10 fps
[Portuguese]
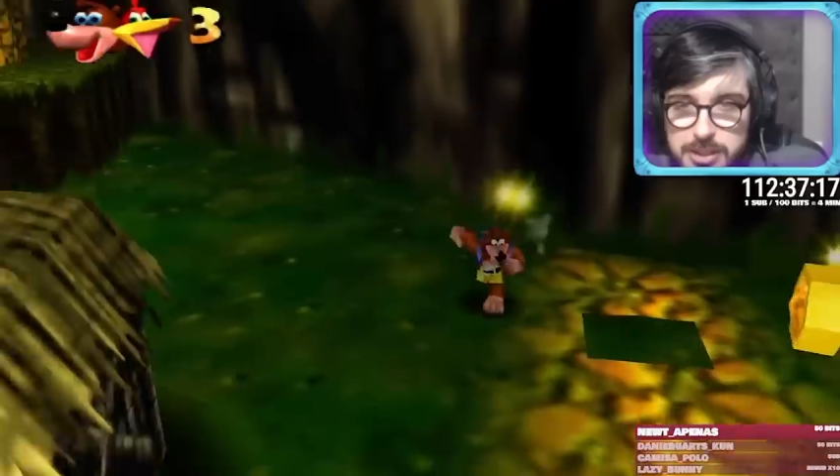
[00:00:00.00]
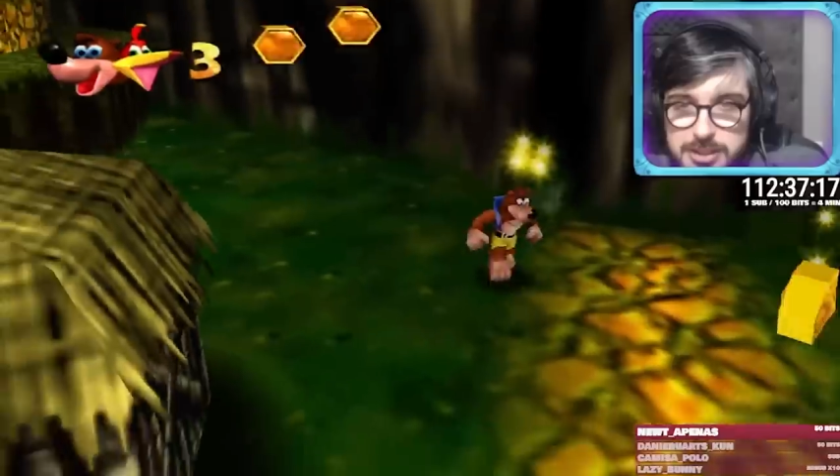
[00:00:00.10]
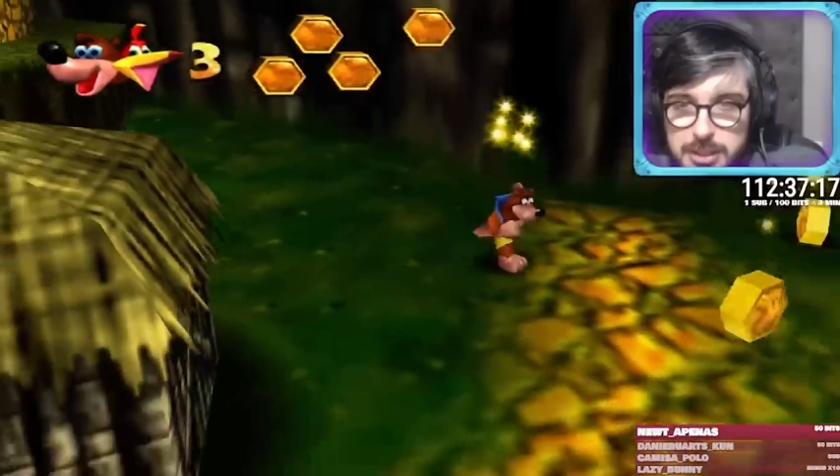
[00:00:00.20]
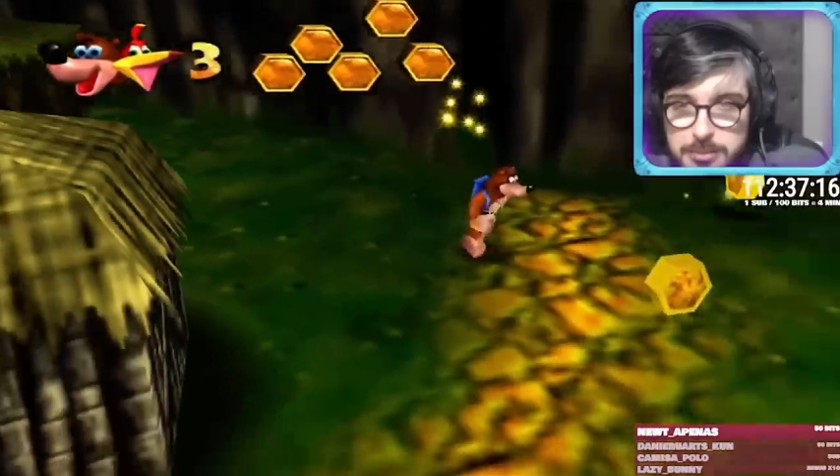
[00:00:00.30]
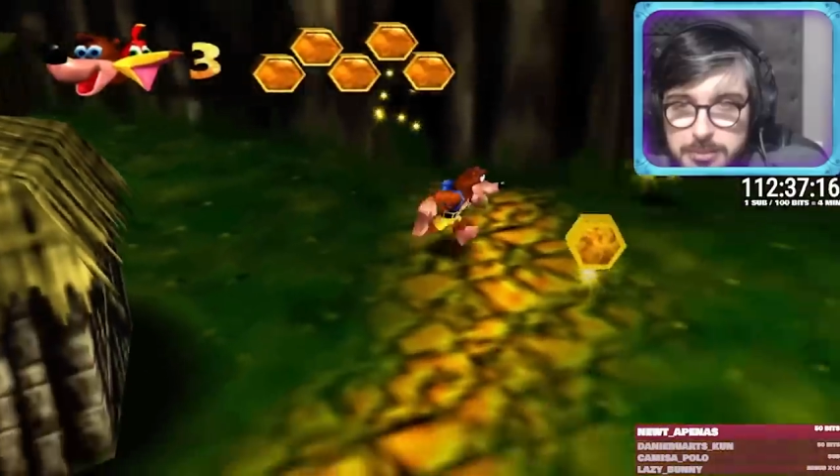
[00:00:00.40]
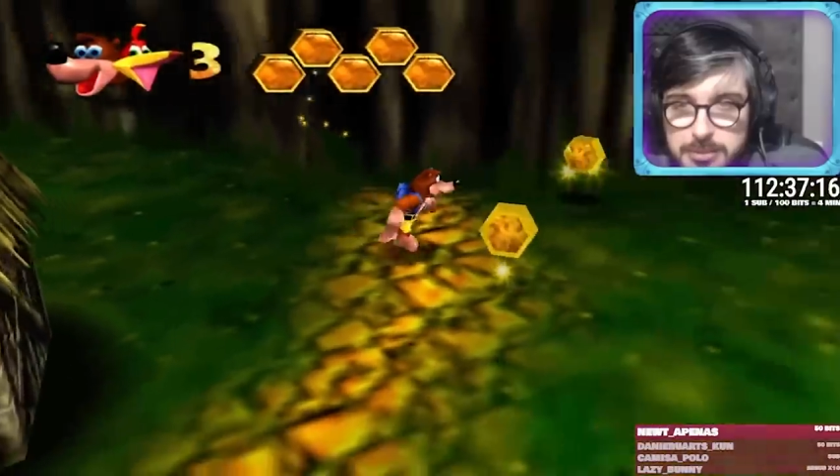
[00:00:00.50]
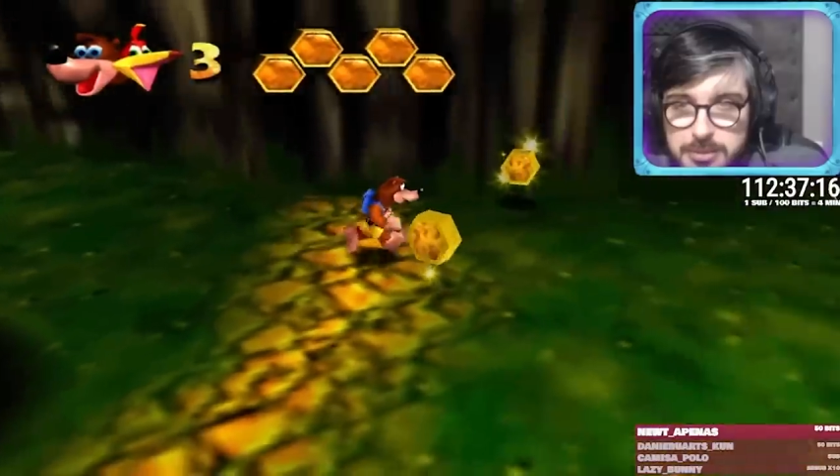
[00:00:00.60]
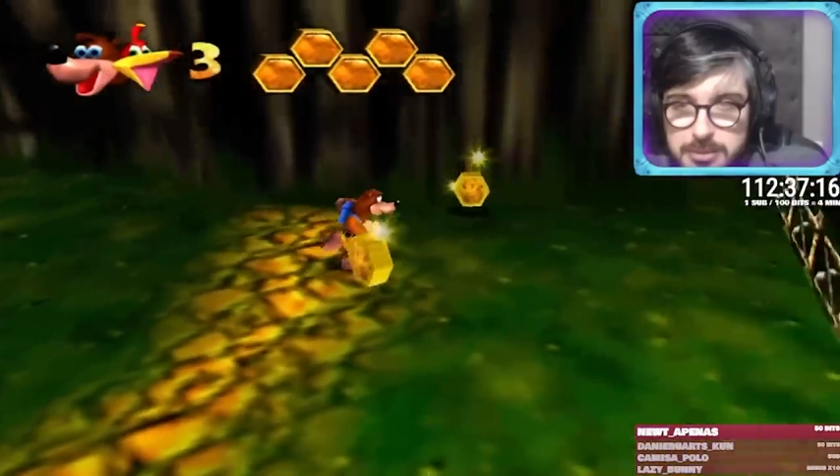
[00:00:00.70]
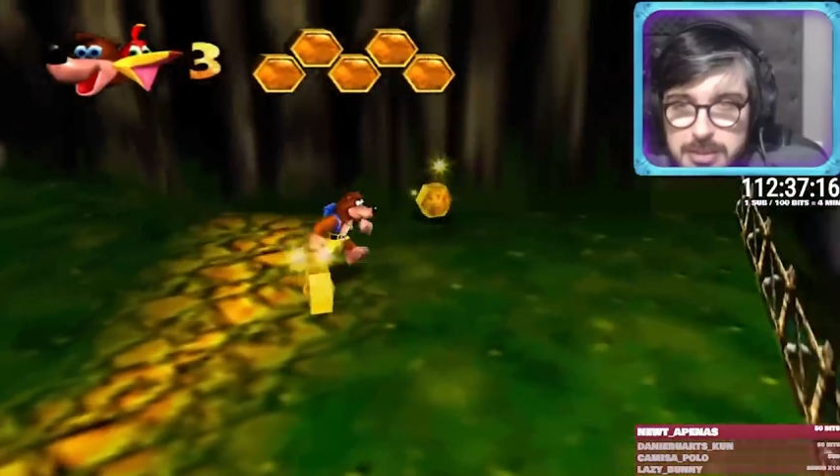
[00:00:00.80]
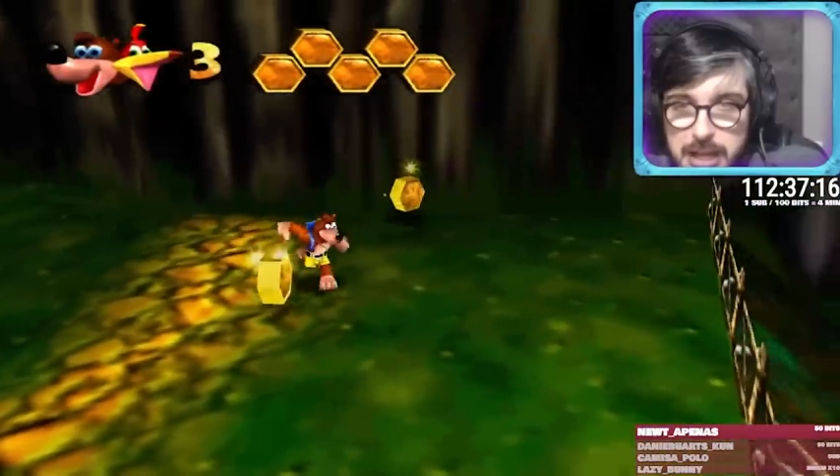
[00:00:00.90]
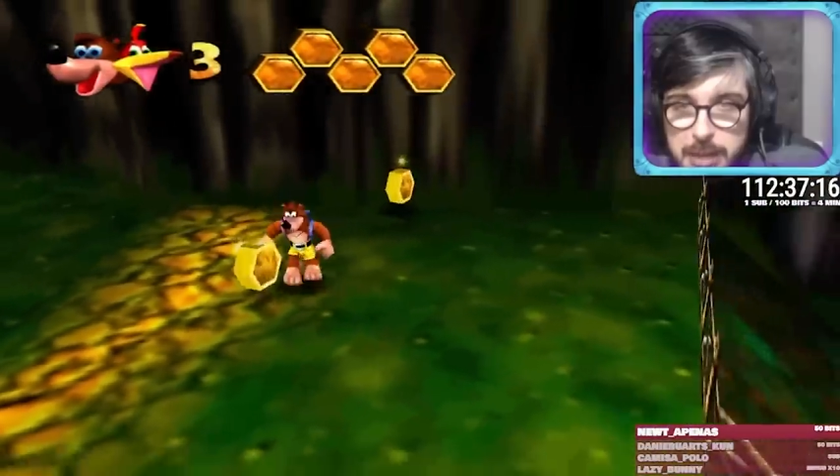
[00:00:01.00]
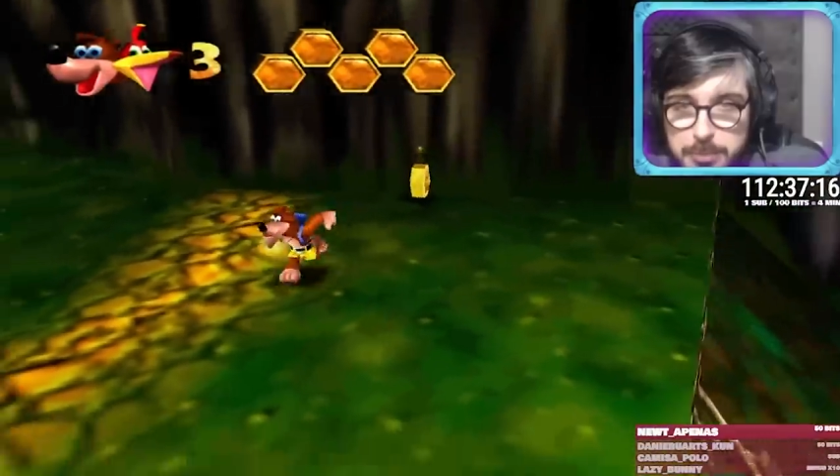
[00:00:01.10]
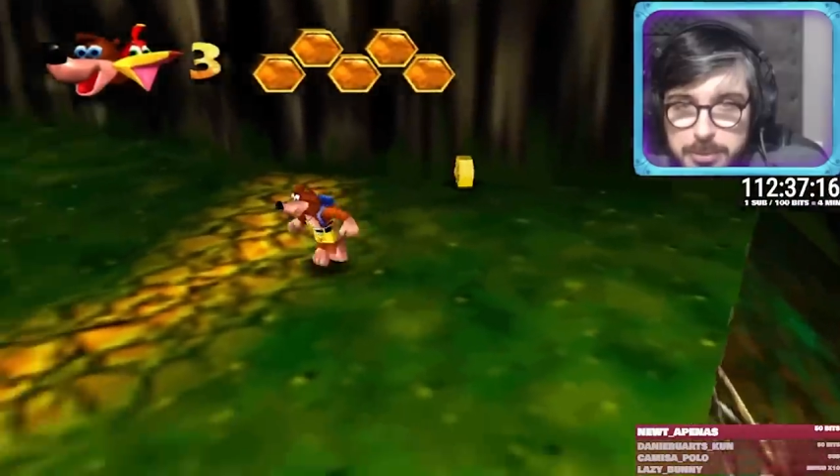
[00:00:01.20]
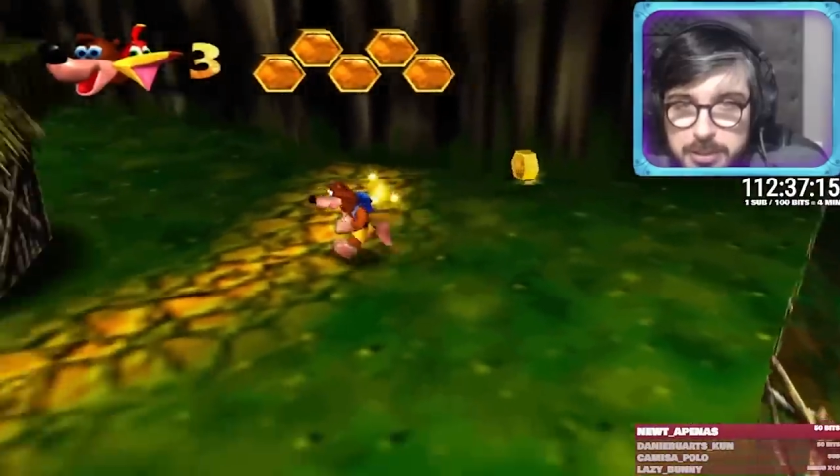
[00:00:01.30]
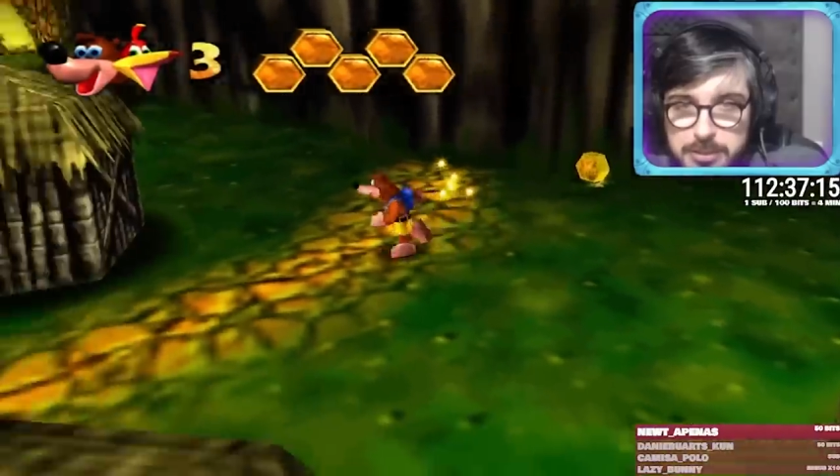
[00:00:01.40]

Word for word: sabe? Na época.